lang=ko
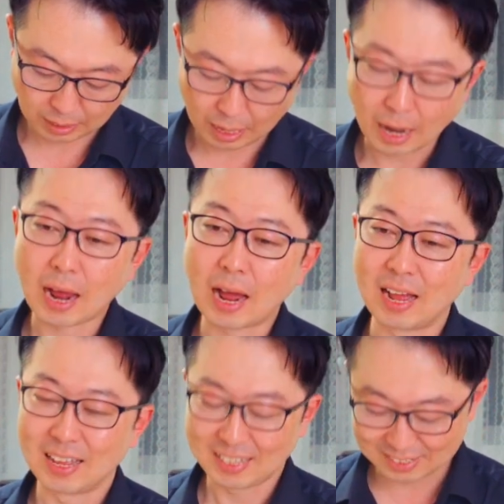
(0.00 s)
아
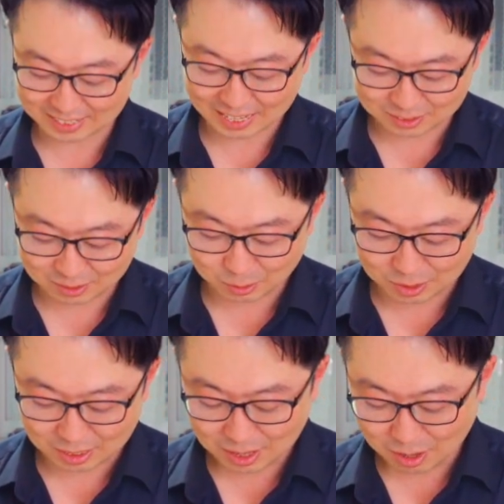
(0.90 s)
이거 다 썩어
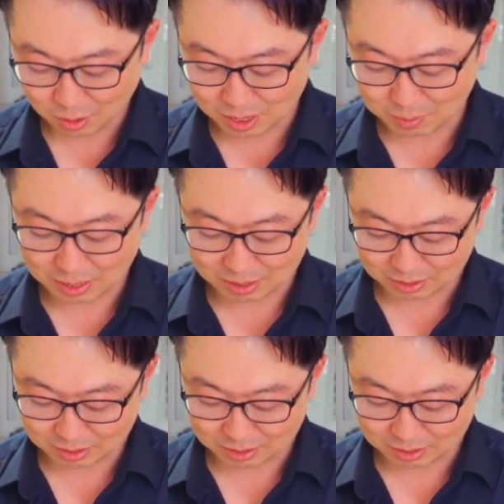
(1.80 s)
원래 원래 어, 이만한